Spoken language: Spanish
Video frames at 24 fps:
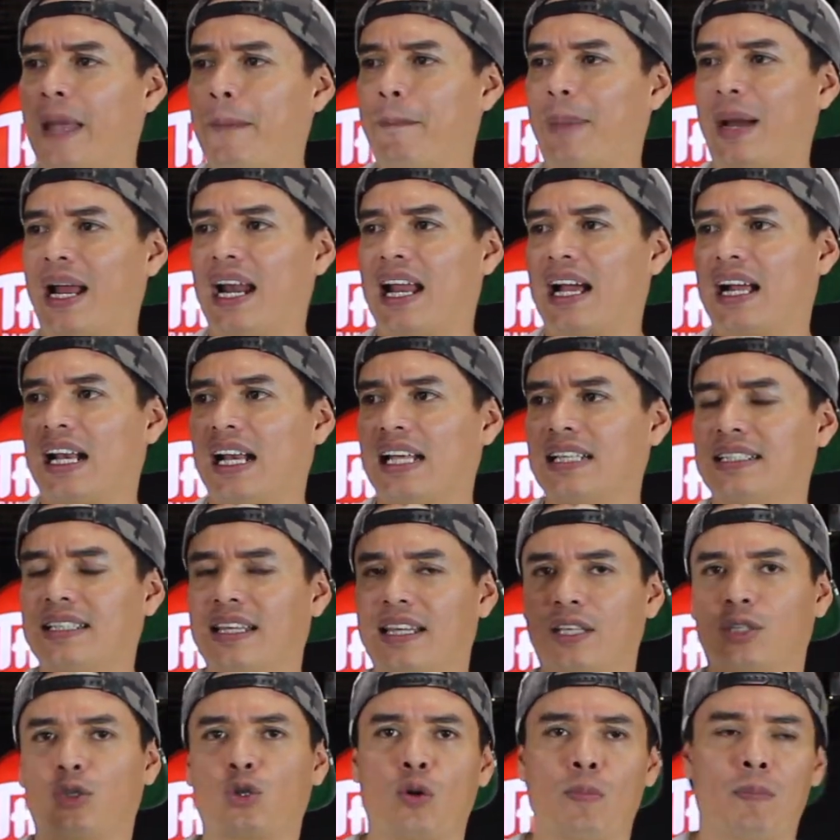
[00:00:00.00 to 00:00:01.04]
que para la
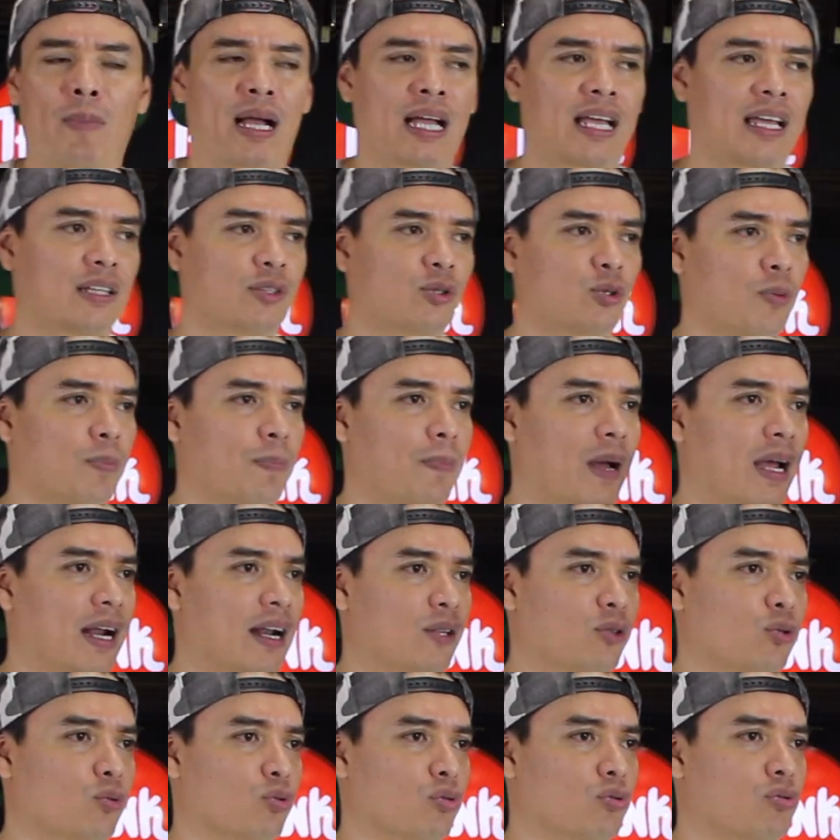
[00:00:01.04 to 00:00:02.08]
clase de zumba, que tú
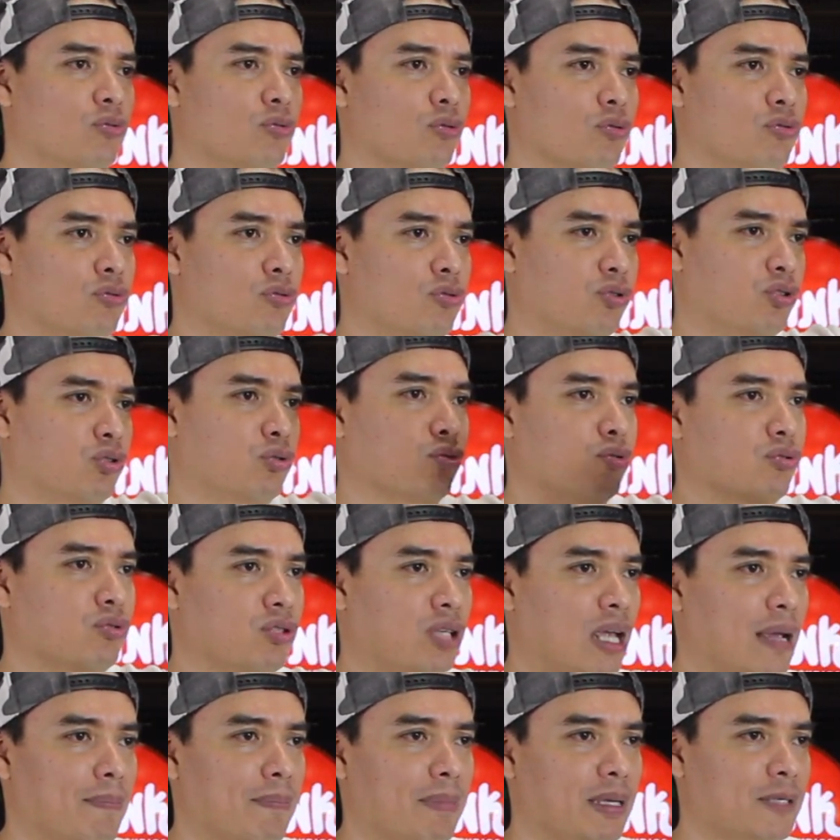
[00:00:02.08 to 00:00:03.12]
para tus,
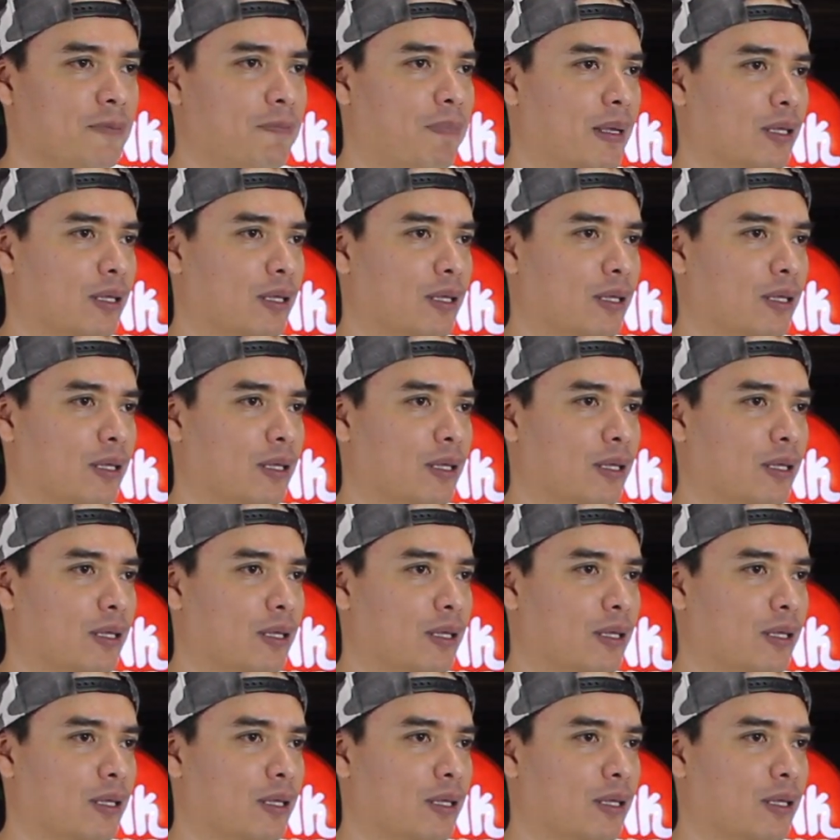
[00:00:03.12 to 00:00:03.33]
chambes,